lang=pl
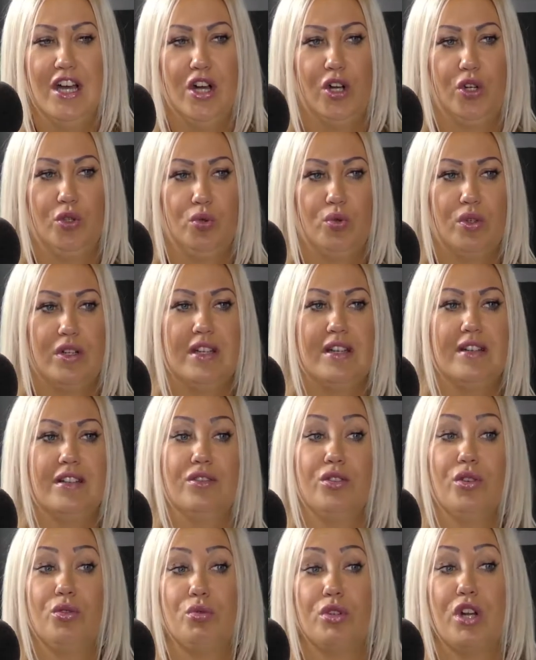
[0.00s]
które,
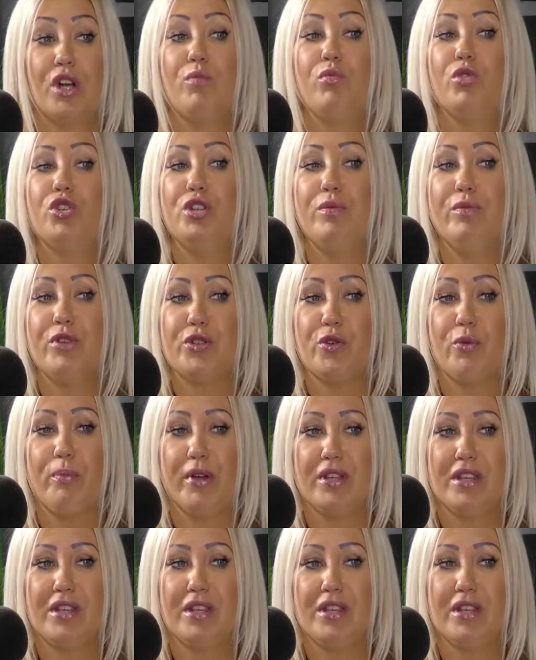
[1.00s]
do których których musimy się, panie